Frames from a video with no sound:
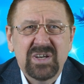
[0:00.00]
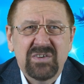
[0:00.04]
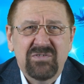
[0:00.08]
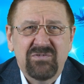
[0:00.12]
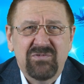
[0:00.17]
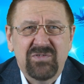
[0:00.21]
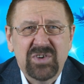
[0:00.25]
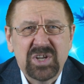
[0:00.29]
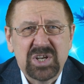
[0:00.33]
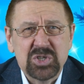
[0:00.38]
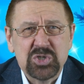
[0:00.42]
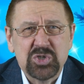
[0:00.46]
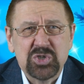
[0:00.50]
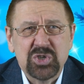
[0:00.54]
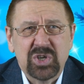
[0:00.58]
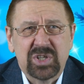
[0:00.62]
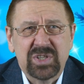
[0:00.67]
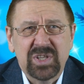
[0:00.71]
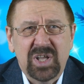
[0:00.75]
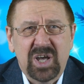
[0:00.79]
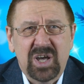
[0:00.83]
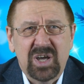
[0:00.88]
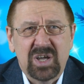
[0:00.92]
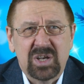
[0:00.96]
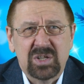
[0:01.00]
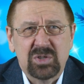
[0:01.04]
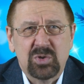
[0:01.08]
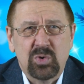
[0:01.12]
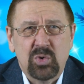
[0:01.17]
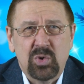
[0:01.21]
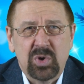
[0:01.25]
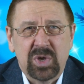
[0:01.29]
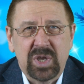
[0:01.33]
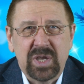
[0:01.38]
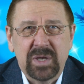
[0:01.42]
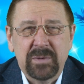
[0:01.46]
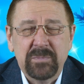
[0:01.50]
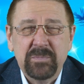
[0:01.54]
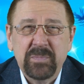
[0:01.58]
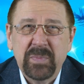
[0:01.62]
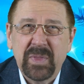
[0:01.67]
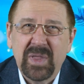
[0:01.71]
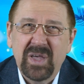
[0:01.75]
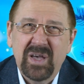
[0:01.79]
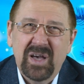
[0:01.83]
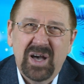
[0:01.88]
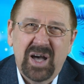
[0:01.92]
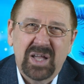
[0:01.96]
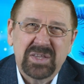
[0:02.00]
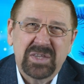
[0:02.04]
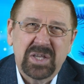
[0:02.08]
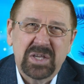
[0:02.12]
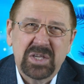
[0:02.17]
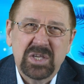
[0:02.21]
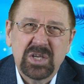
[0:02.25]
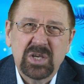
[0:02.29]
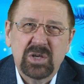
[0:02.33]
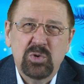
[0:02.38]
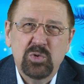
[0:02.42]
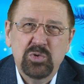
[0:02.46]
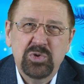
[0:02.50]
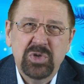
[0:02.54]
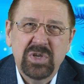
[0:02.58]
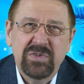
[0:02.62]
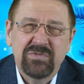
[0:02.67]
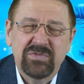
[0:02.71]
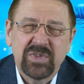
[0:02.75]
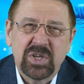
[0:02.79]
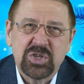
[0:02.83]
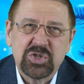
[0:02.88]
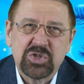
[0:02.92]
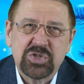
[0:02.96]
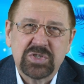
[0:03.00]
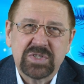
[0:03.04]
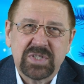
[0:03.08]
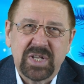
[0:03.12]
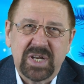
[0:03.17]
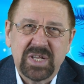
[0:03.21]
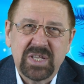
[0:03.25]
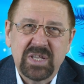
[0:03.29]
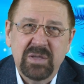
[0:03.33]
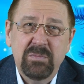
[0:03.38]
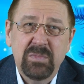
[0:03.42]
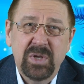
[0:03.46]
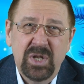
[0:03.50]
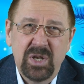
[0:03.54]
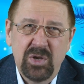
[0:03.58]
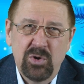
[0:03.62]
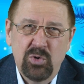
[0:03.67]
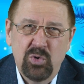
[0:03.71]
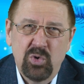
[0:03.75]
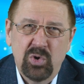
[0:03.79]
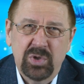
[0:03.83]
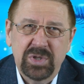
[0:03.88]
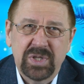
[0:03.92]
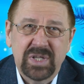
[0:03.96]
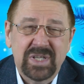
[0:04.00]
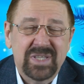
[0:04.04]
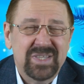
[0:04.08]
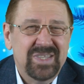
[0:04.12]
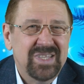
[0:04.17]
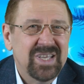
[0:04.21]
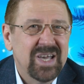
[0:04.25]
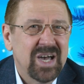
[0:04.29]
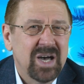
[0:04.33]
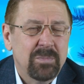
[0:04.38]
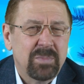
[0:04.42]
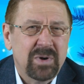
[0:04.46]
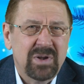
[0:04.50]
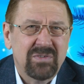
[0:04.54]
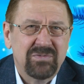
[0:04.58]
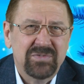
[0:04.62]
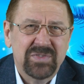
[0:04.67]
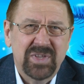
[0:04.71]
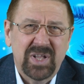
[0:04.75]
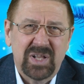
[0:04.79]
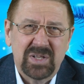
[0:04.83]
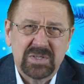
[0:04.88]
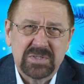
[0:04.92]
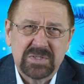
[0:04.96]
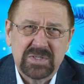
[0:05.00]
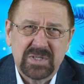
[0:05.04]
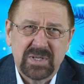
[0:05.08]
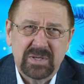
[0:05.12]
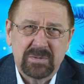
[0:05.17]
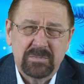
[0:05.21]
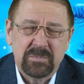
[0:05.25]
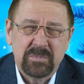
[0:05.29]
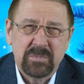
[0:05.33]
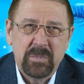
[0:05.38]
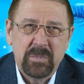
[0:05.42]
выросших на хард-роке – а таких людей в нашей стране миллионы, не оправдался.